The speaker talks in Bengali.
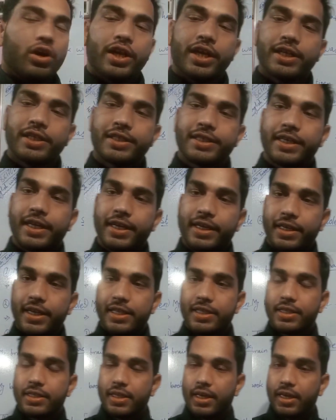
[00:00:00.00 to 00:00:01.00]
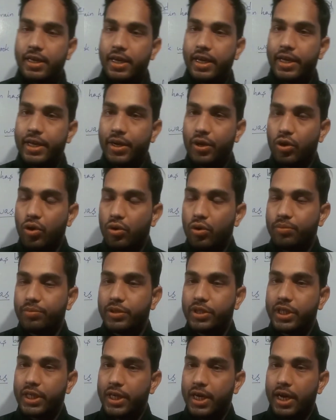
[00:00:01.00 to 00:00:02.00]
অনেক সেন্টেন্স থাকে এরকম
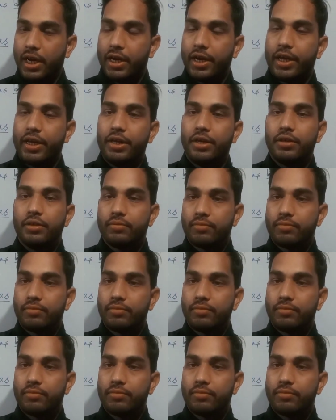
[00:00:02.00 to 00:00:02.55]
যেখানে